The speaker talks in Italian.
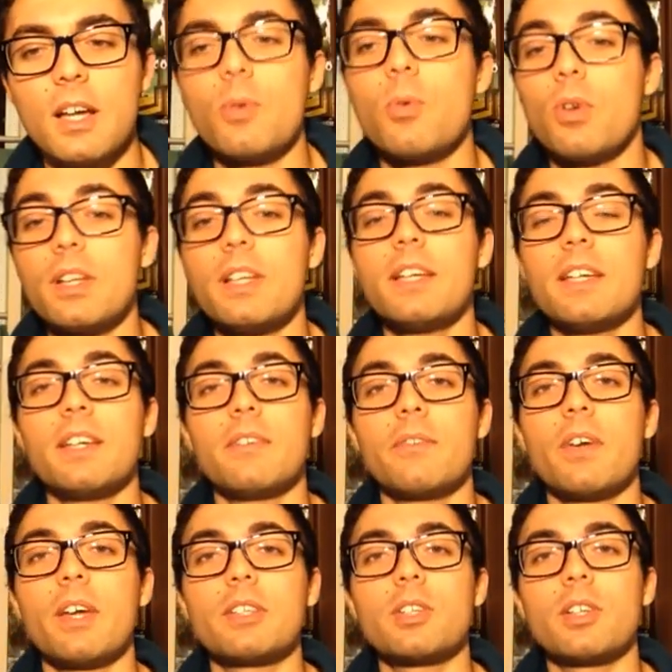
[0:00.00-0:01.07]
Wally
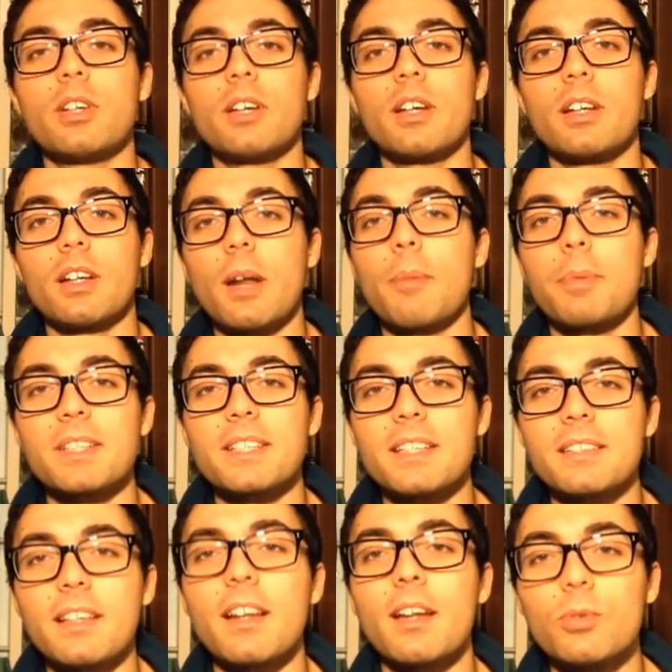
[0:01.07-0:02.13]
invece
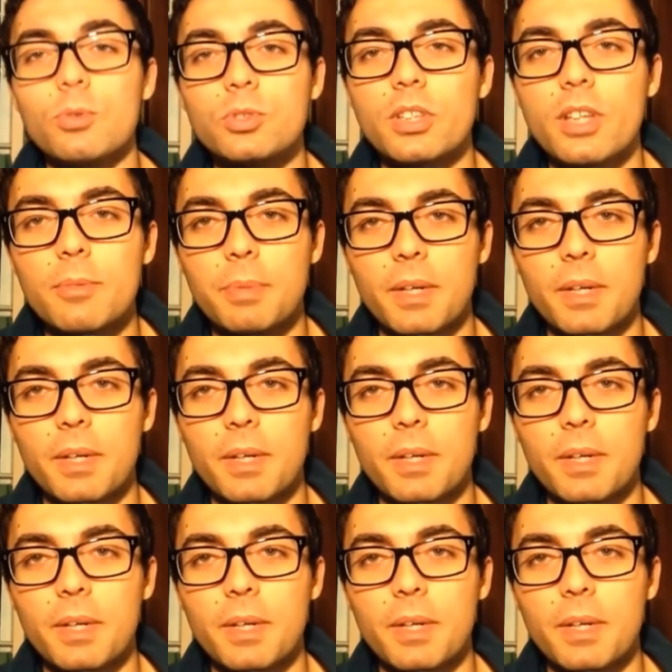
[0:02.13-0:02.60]
rappresenta la luce del